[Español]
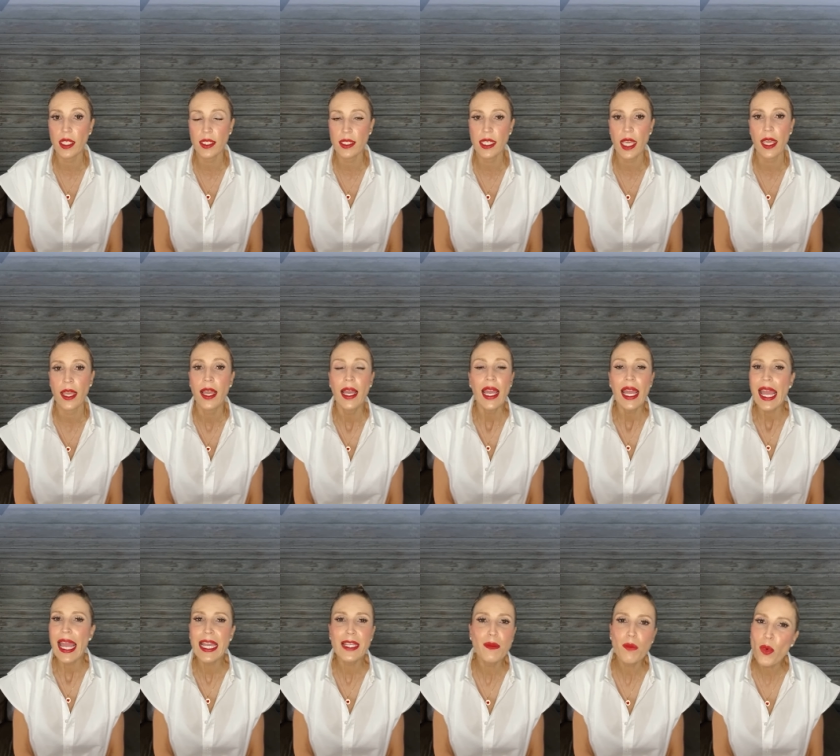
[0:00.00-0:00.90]
XY.
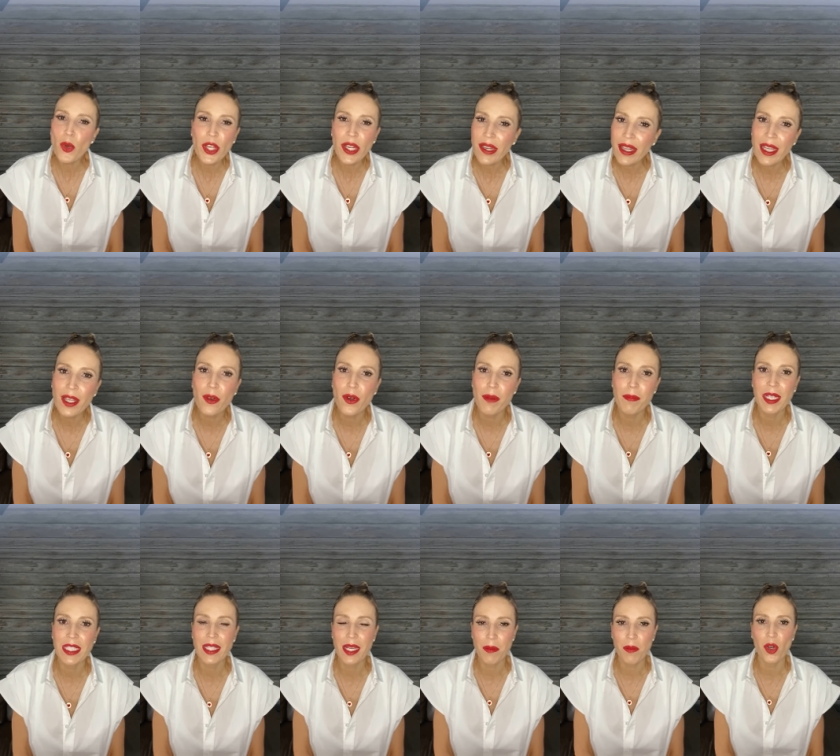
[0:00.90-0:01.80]
Es muy rico el
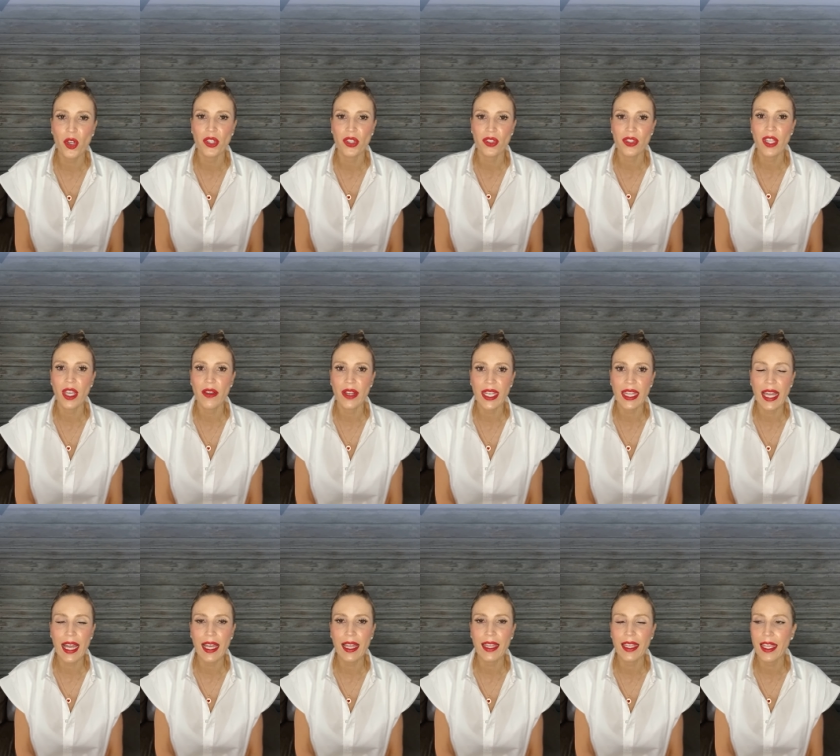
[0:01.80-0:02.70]
matrimonio, de
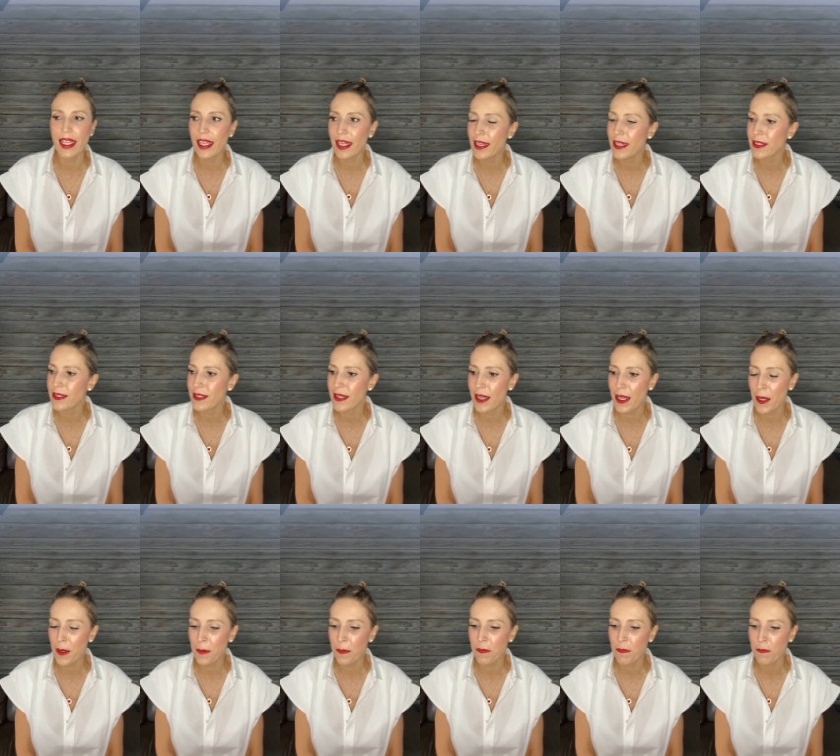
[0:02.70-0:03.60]
verdad es,
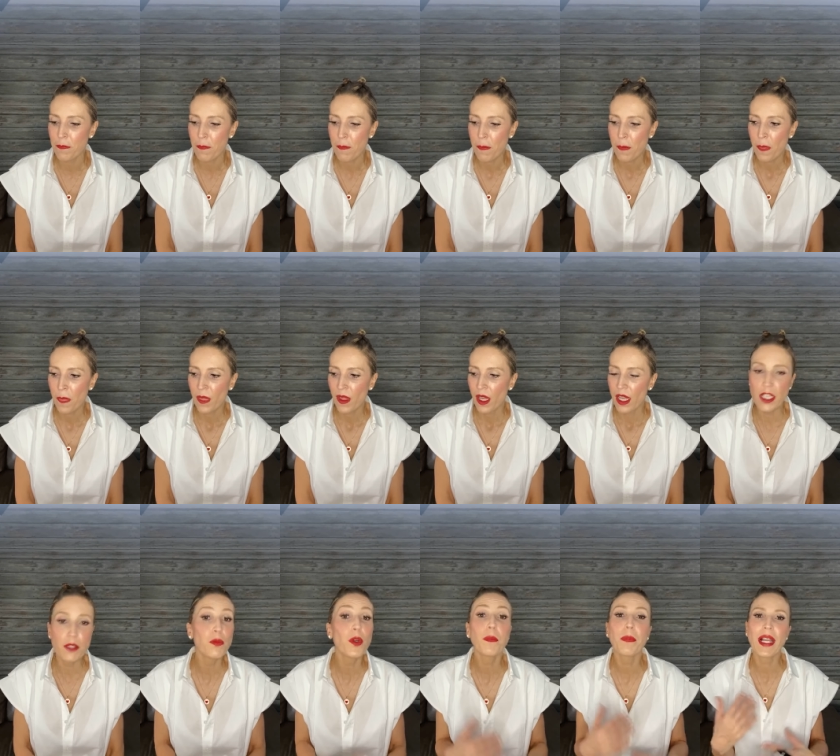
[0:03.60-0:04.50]
em,
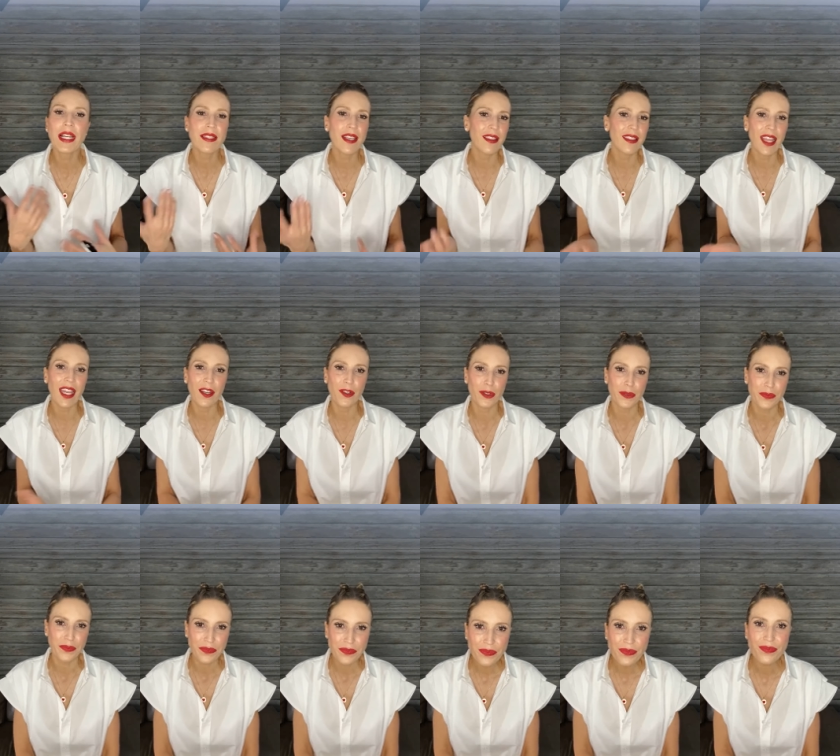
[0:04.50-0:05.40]
es muy placentero.
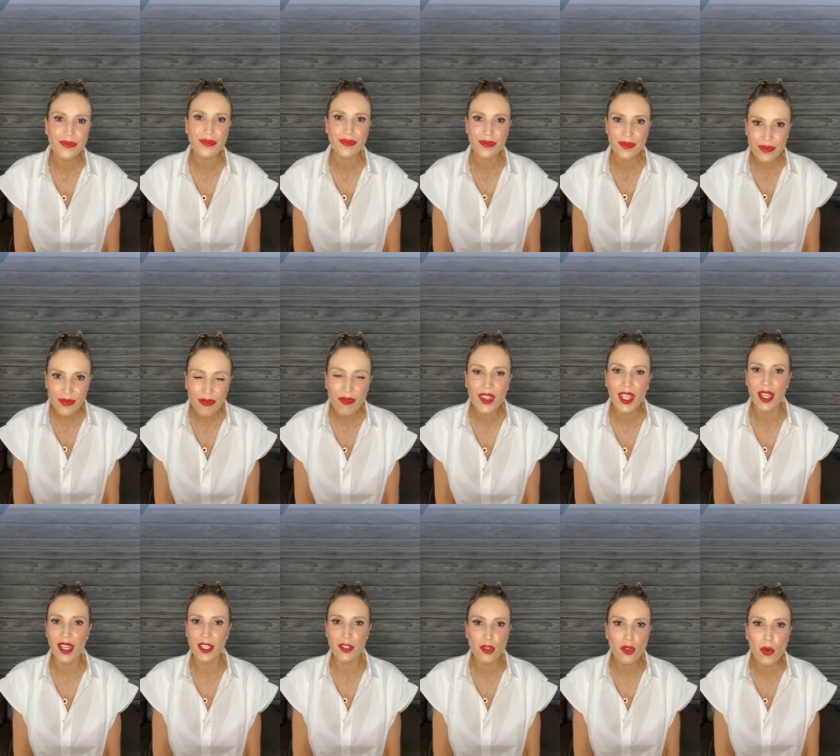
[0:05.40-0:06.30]

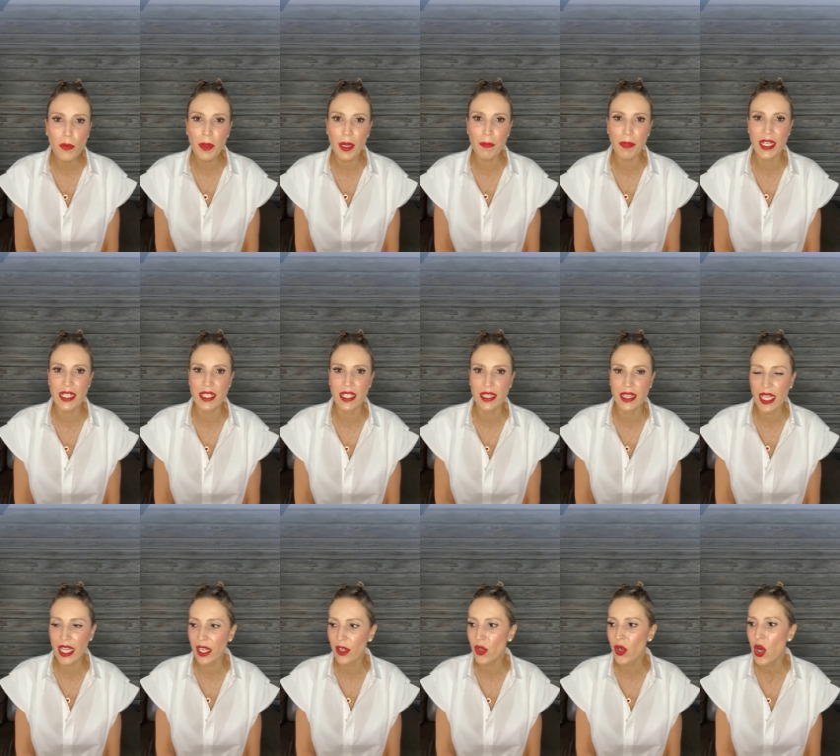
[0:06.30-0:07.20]
Es súper
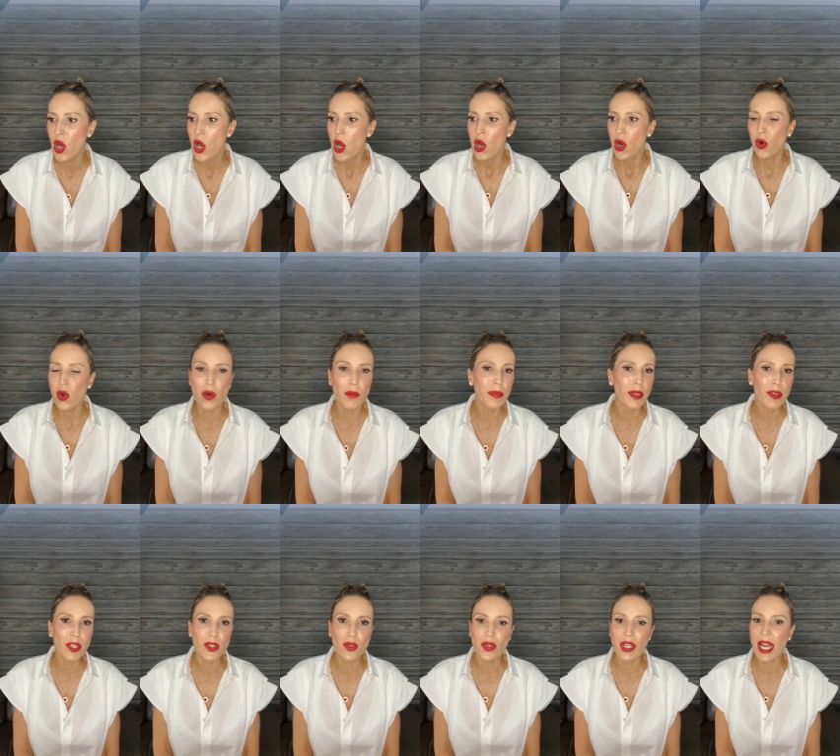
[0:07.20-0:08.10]
placentero
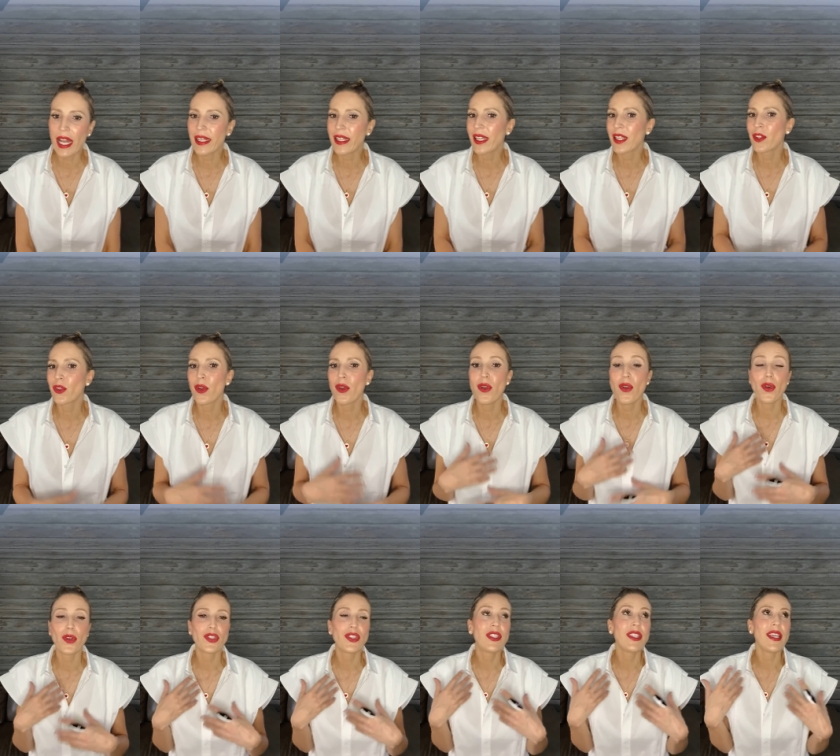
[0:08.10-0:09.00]
convivir con alguien, eso
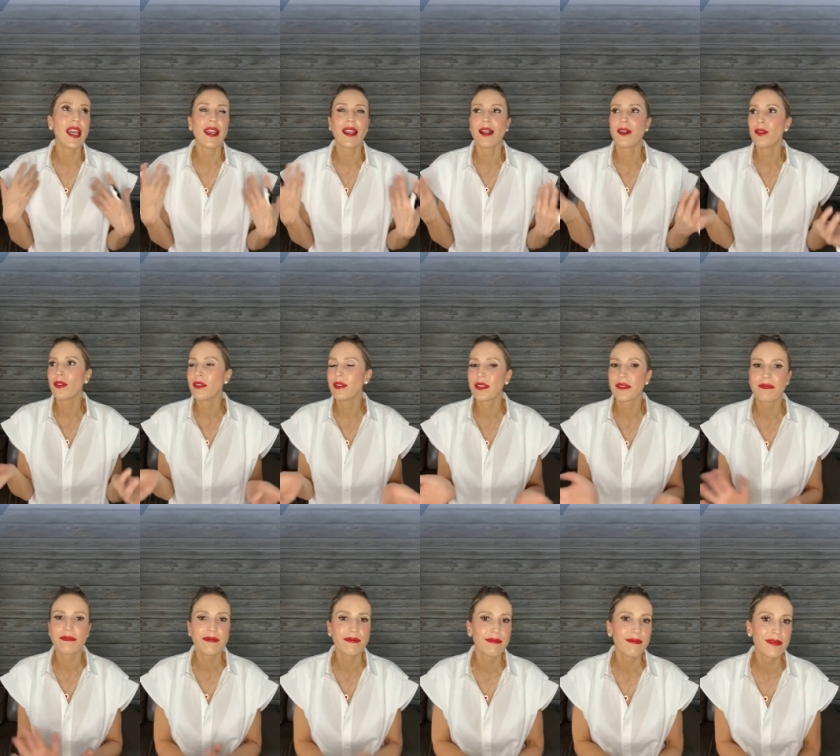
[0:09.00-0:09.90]
lo llena uno
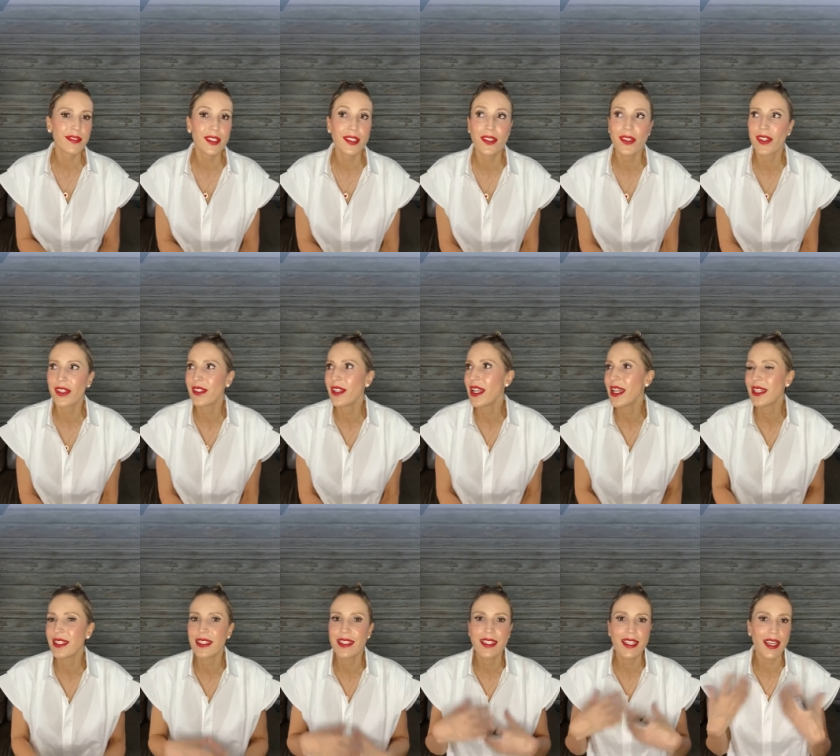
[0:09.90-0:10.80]
eso
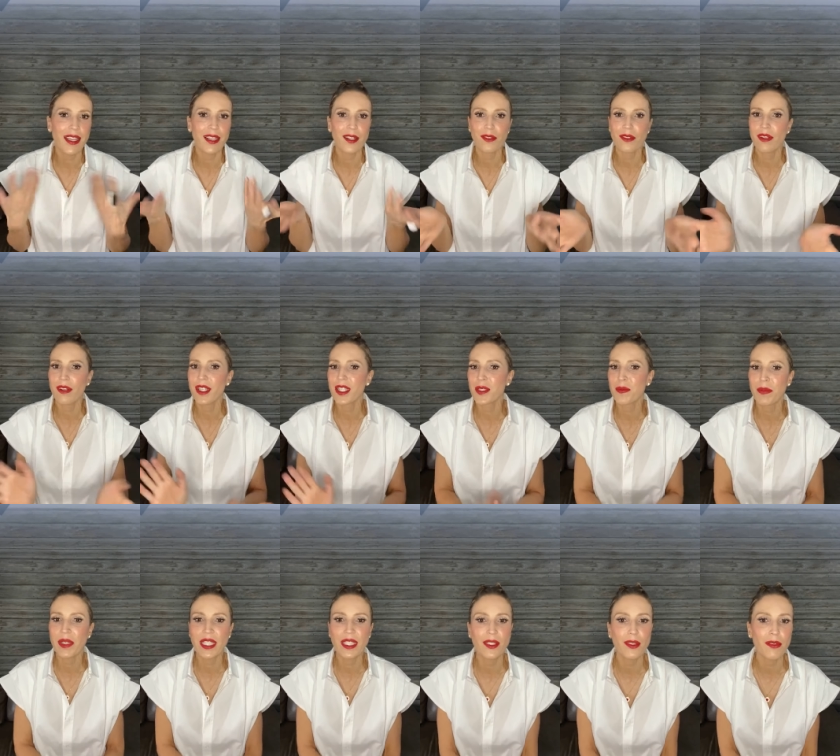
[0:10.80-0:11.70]
le llena uno el
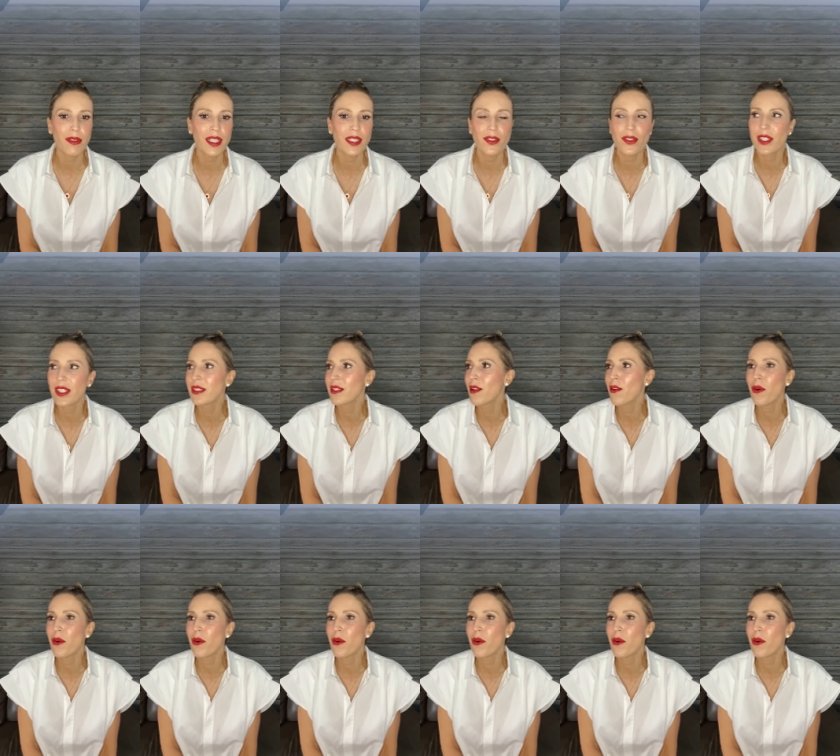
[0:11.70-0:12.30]
espíritu, eso es